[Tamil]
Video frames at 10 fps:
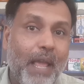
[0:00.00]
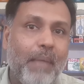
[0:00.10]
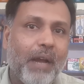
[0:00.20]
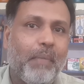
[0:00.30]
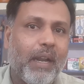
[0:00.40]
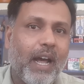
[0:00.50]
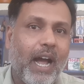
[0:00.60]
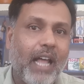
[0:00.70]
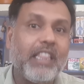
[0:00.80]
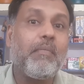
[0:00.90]
பிளே பேக் பண்ணலாம்
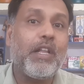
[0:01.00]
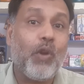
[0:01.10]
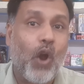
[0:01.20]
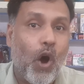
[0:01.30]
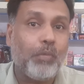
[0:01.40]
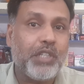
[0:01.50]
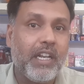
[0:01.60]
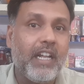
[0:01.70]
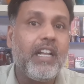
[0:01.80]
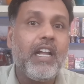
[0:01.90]
அந்த மாதிரி ஒரு
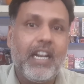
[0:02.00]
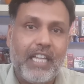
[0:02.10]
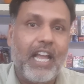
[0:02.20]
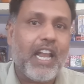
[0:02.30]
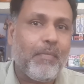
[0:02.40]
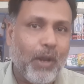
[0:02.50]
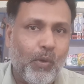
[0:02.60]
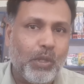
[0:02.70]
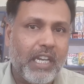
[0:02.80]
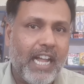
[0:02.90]
ஆப்ஷனை
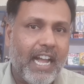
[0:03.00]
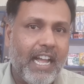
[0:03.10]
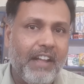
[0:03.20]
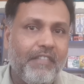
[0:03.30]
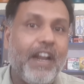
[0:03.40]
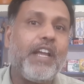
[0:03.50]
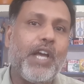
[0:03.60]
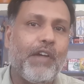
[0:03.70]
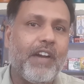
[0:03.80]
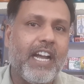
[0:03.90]
டெலகிராமில் கொடுத்துருக்காங்க
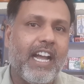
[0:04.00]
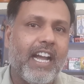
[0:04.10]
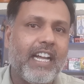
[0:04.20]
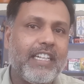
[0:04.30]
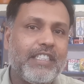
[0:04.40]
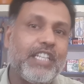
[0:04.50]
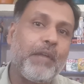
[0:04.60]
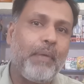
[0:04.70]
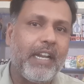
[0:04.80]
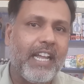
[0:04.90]
வேணுங்கிறவங்க
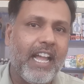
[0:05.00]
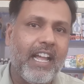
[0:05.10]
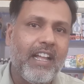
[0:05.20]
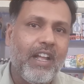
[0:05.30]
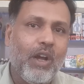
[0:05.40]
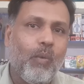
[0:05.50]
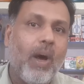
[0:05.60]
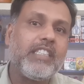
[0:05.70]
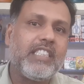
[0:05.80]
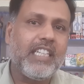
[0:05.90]
செக் பண்ணுங்க
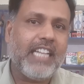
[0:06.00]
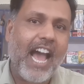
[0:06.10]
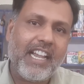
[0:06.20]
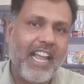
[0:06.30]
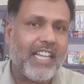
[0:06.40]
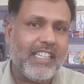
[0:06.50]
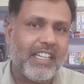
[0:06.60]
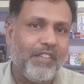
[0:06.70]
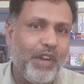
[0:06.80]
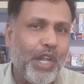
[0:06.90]
ஒன்ஸ் யார்ட்டையாவது
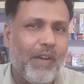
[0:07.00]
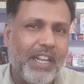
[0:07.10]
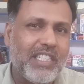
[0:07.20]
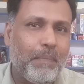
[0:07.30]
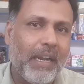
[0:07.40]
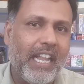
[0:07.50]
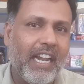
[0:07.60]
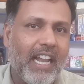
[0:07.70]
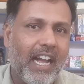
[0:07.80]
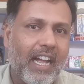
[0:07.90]
வீடியோவை ரிசீவ்
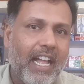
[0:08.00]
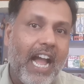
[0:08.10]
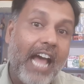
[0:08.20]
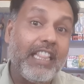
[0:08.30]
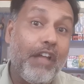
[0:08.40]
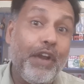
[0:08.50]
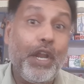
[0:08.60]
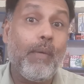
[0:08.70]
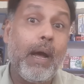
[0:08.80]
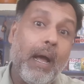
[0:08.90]
பண்ணீங்கன்னா அந்த
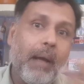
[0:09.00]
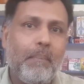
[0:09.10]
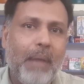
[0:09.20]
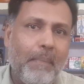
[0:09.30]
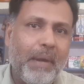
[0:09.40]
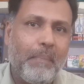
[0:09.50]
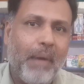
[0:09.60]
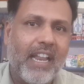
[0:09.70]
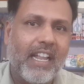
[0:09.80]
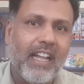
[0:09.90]
வீடியோவை ப்ளே பண்ணி
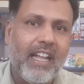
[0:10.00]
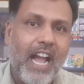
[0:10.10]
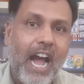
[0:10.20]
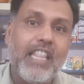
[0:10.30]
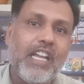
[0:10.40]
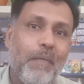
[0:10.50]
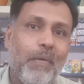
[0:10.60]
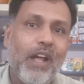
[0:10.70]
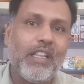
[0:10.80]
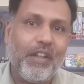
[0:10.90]
பாருங்க
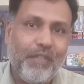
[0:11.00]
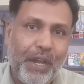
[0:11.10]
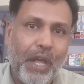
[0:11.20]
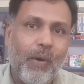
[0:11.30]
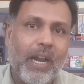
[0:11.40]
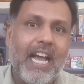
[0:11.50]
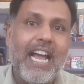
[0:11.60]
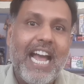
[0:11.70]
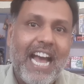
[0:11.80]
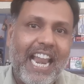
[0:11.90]
அதுக்கப்புறம் அந்த வீடியோவோட
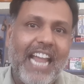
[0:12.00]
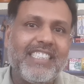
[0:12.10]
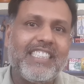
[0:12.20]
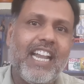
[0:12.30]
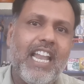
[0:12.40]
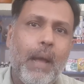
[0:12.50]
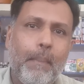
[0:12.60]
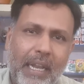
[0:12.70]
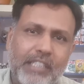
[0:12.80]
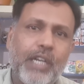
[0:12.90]
ரைட் சைடில்
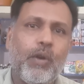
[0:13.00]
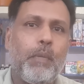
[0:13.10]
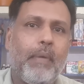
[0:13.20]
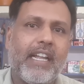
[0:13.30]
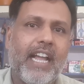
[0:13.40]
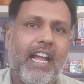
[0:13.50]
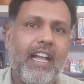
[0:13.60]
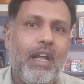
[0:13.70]
ப்ரெசன்ட் ஹோல்ட் பண்ணுங்க